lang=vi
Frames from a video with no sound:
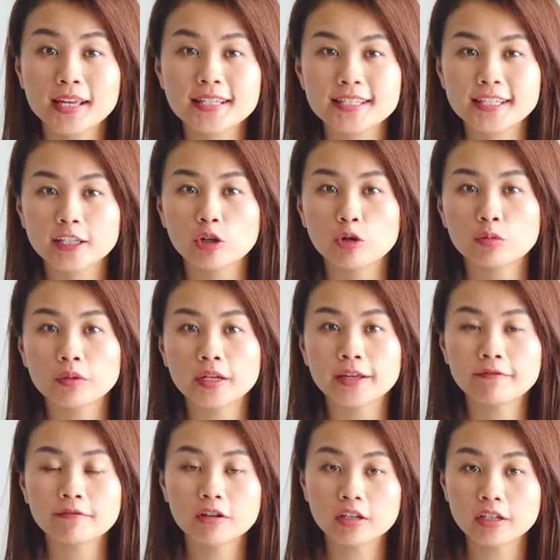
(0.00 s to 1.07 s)
chúng ta sẽ
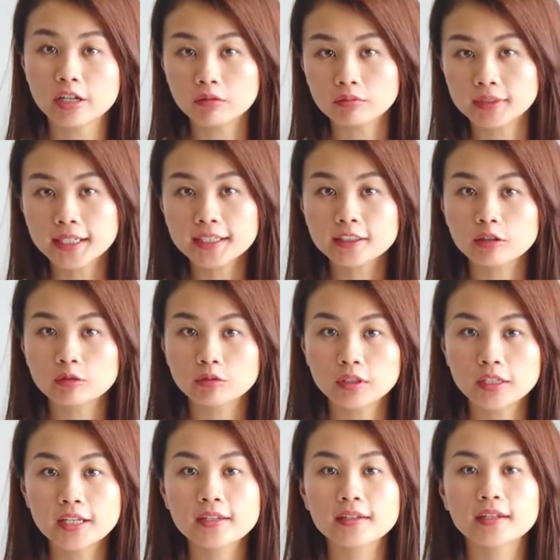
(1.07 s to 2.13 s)
cùng đến với động tác
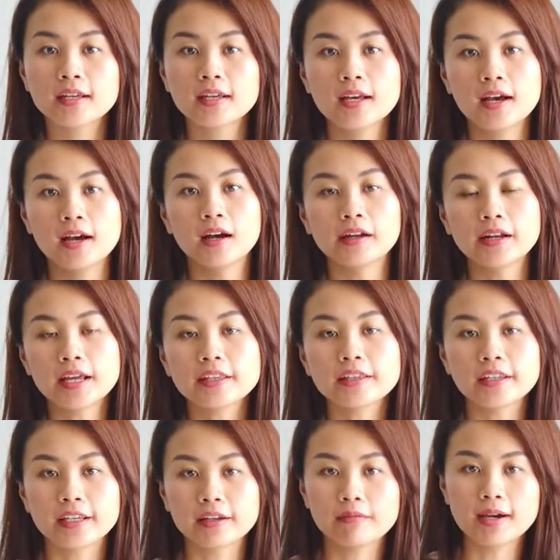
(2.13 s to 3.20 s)
đầu tiên ở
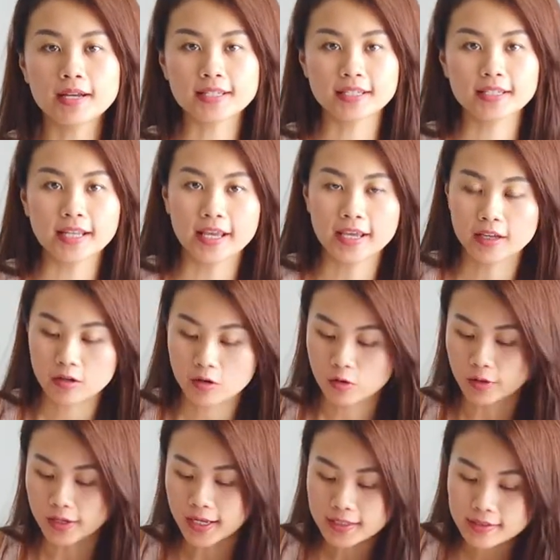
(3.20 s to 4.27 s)
đây thì các bạn sẽ
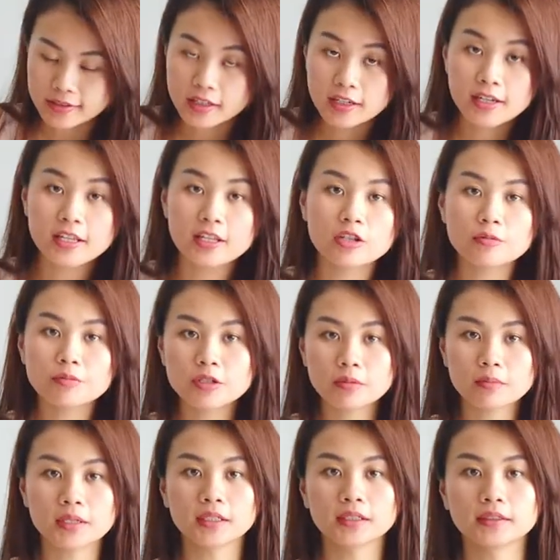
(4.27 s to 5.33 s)
ngồi gác chân lên giúp
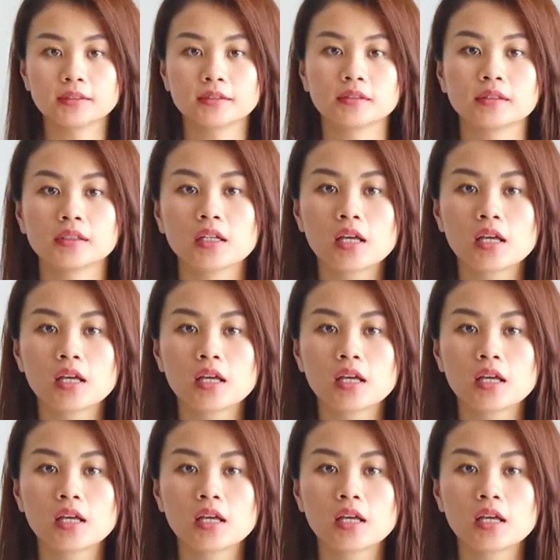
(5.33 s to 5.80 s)
cho mình